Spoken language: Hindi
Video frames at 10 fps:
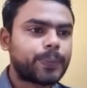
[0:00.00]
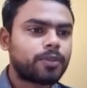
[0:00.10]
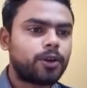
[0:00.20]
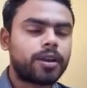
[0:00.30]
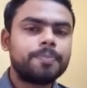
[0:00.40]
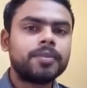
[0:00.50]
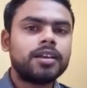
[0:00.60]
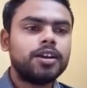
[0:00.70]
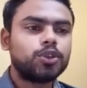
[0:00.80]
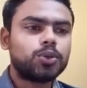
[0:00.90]
ओके
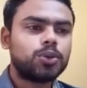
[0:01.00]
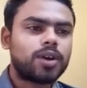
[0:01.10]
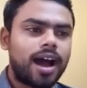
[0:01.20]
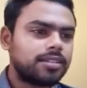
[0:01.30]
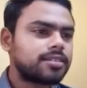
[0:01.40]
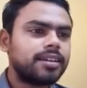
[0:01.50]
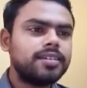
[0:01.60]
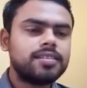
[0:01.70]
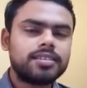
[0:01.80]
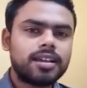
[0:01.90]
तो आज के
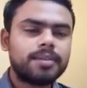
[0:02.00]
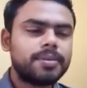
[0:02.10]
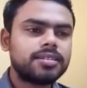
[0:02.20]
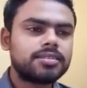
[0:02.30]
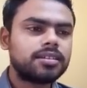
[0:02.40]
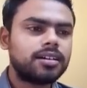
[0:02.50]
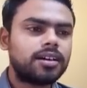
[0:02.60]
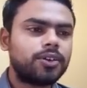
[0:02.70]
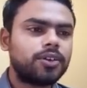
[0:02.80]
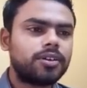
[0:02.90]
लिए इतना ही बस
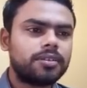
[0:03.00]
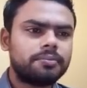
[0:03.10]
और